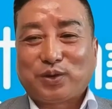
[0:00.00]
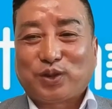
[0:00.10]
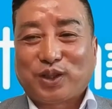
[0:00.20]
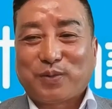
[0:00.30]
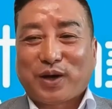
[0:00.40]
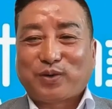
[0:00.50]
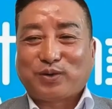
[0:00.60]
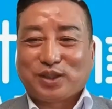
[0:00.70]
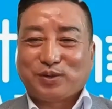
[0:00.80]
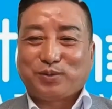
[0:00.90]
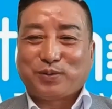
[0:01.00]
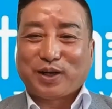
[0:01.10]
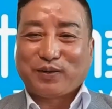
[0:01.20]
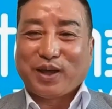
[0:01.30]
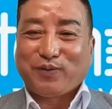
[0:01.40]
그게 바로 지금으로
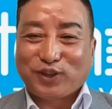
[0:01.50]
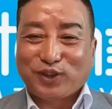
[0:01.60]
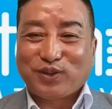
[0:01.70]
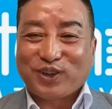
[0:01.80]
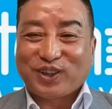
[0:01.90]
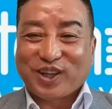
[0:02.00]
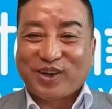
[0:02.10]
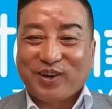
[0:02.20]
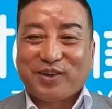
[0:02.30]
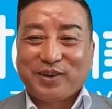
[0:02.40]
말하면 F통 것 같아요.